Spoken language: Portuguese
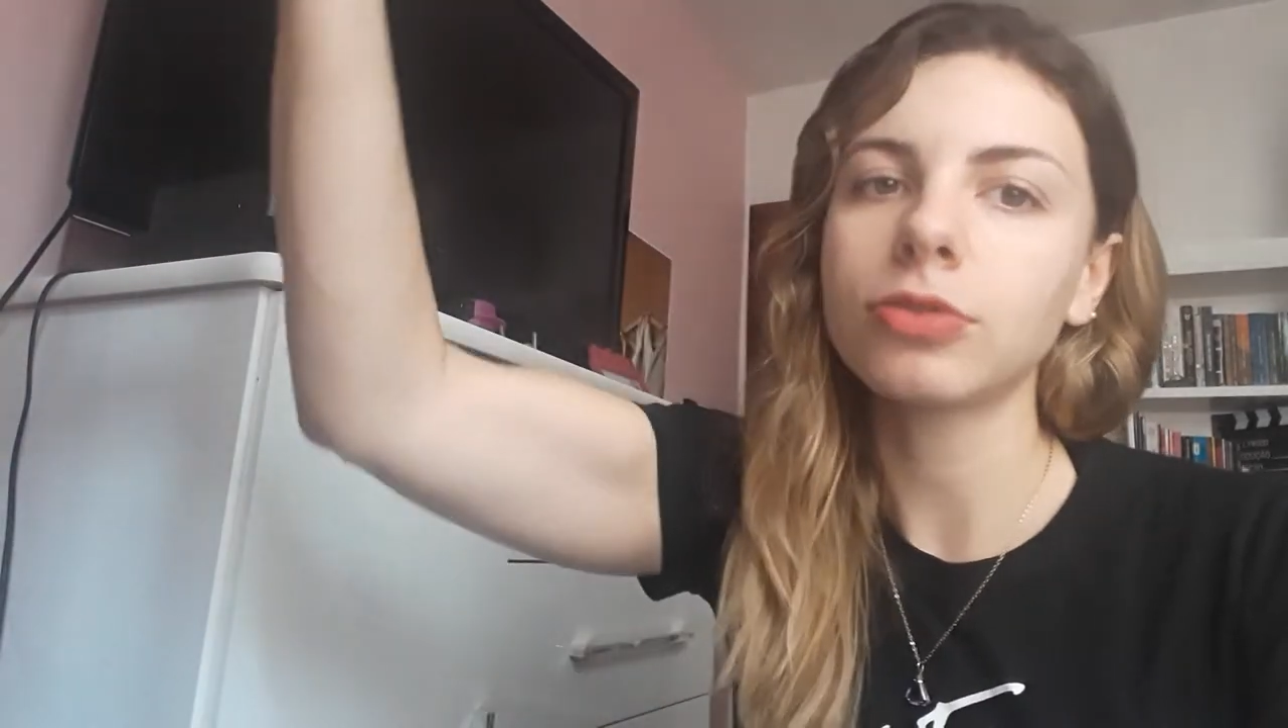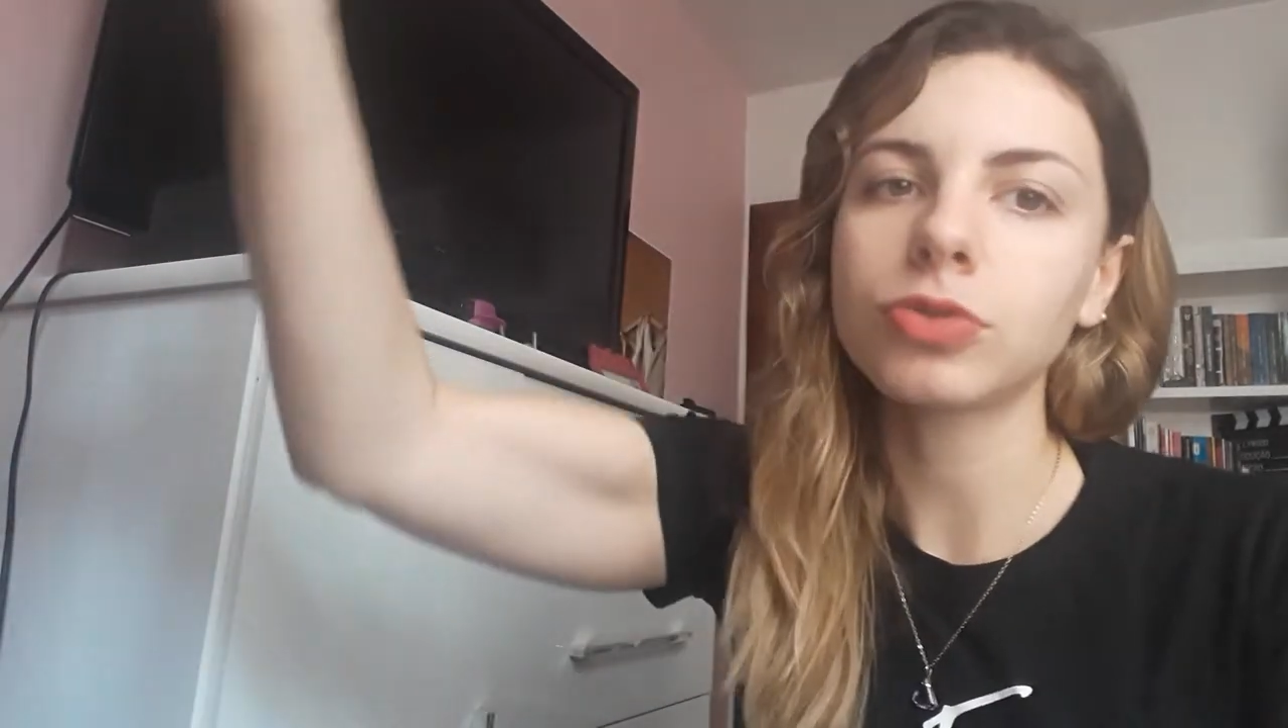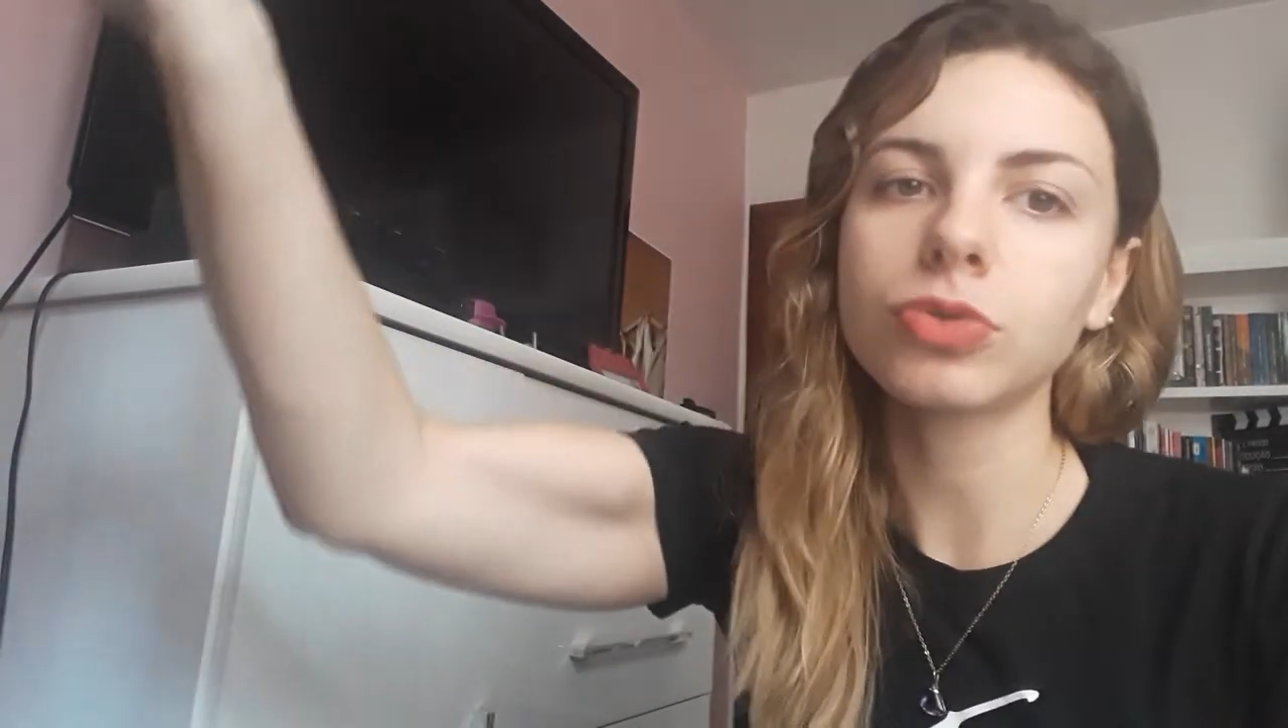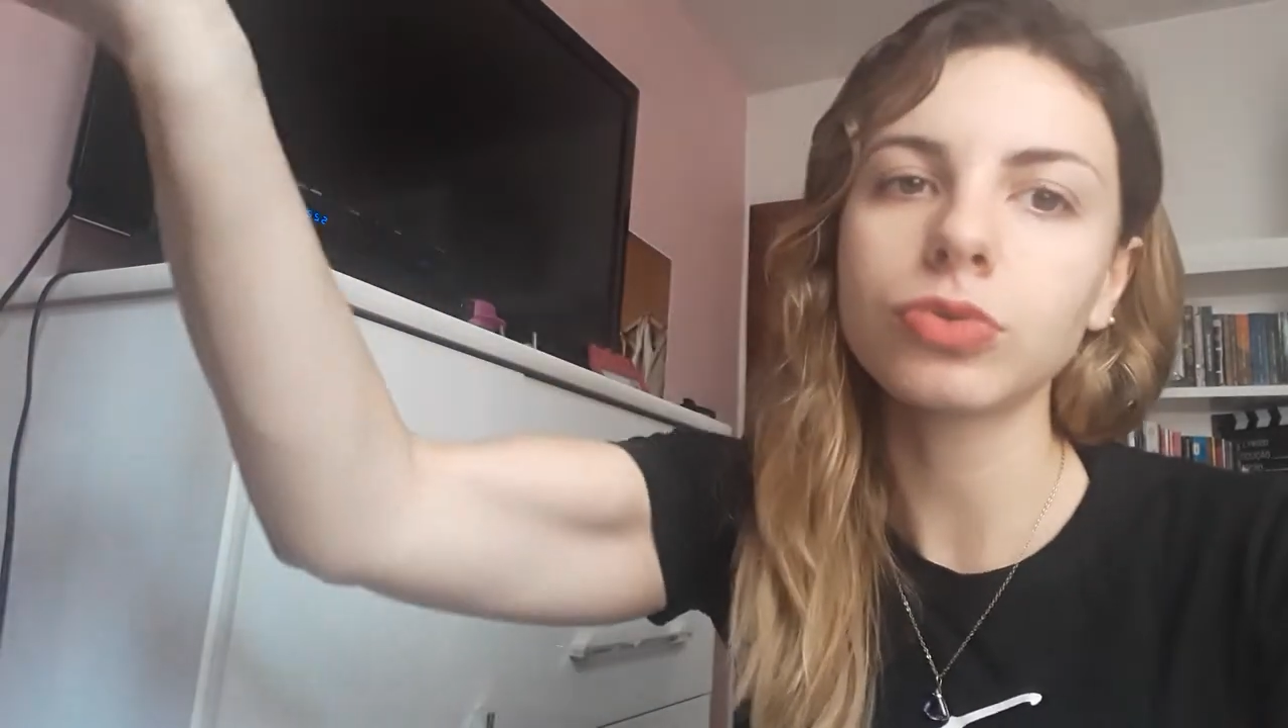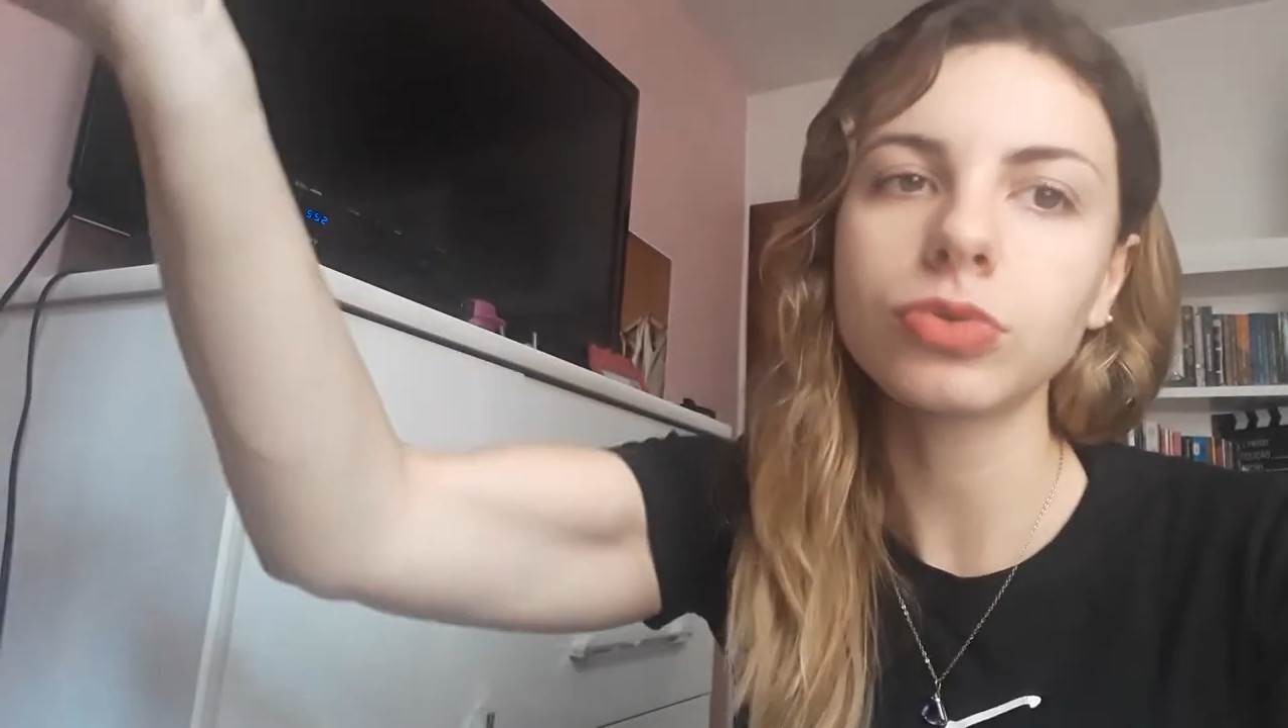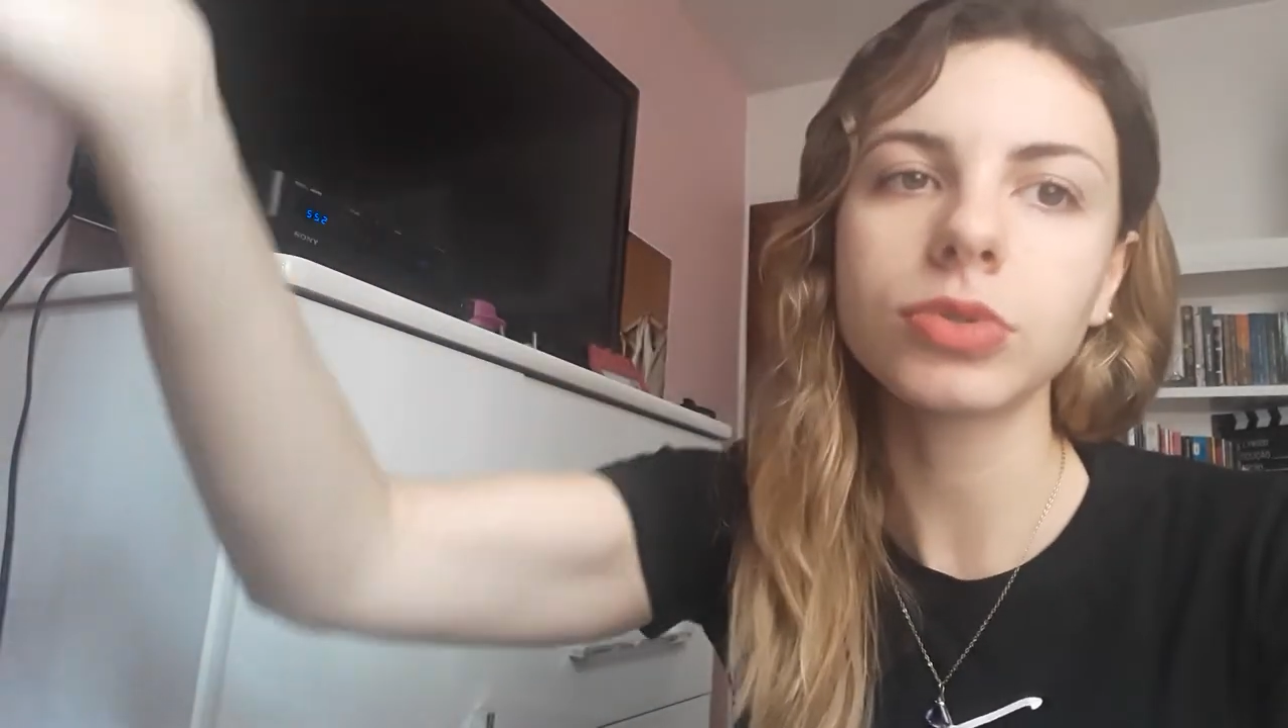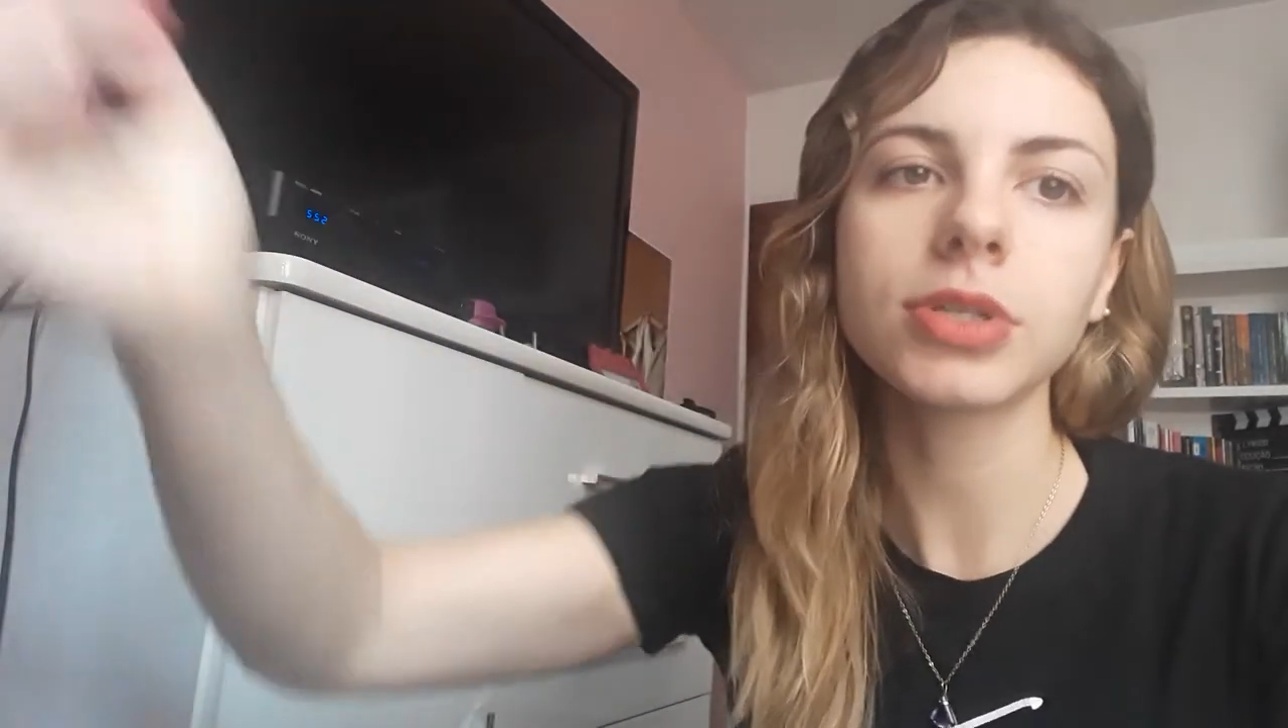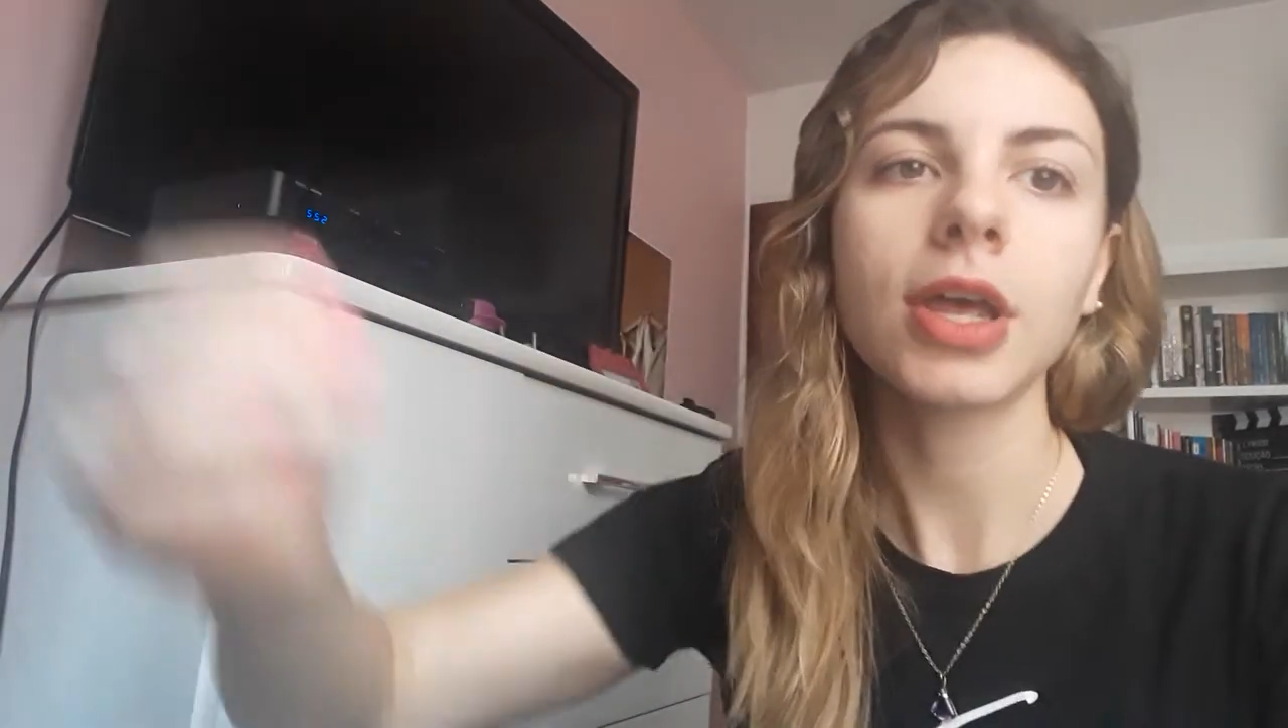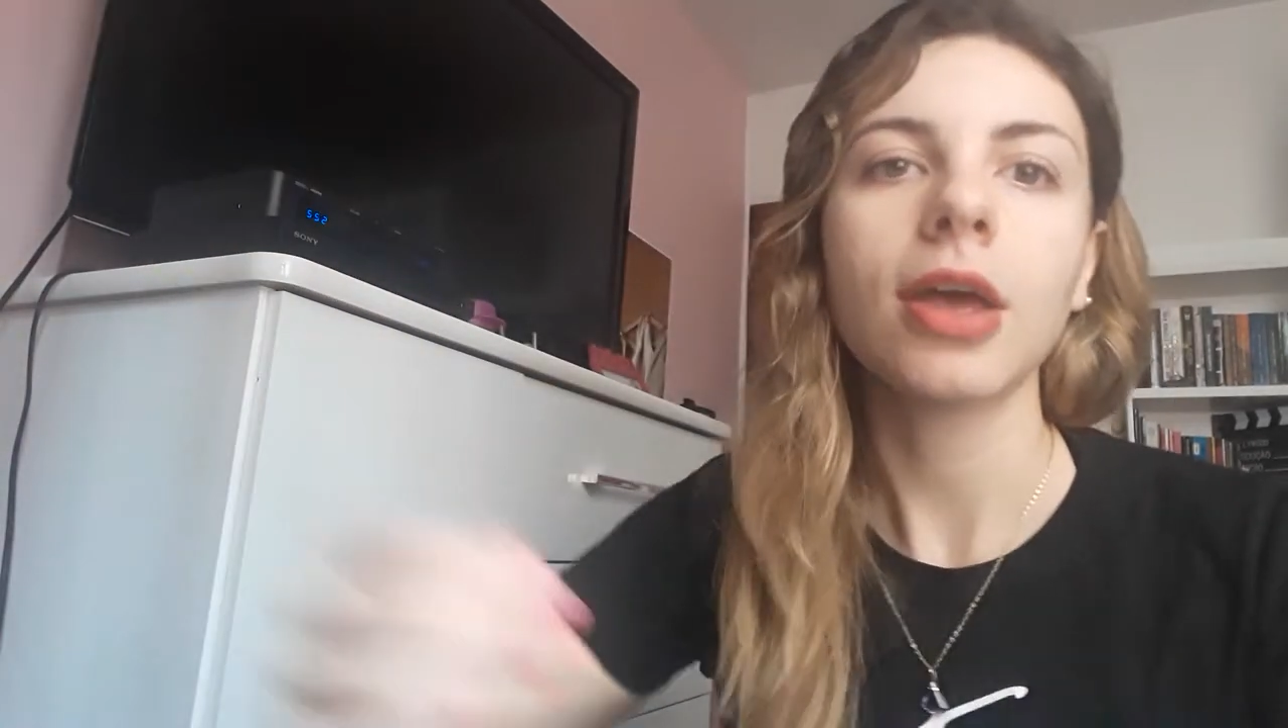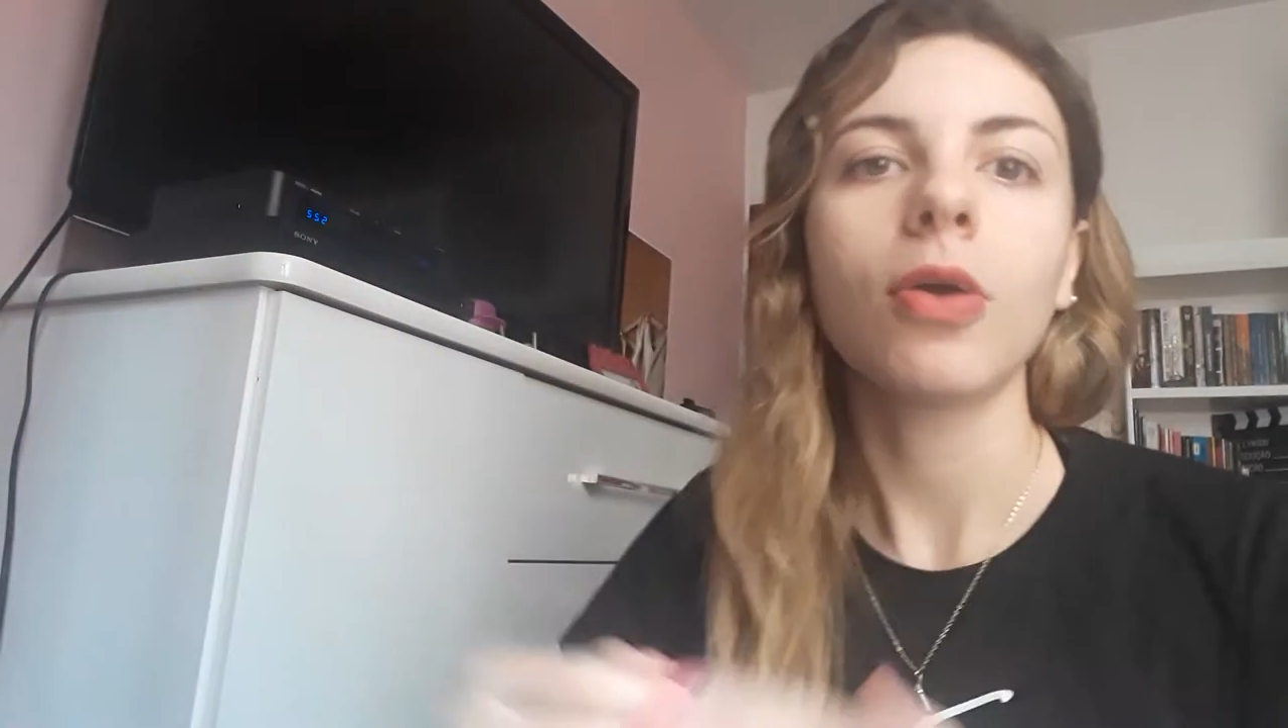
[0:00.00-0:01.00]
no SUS.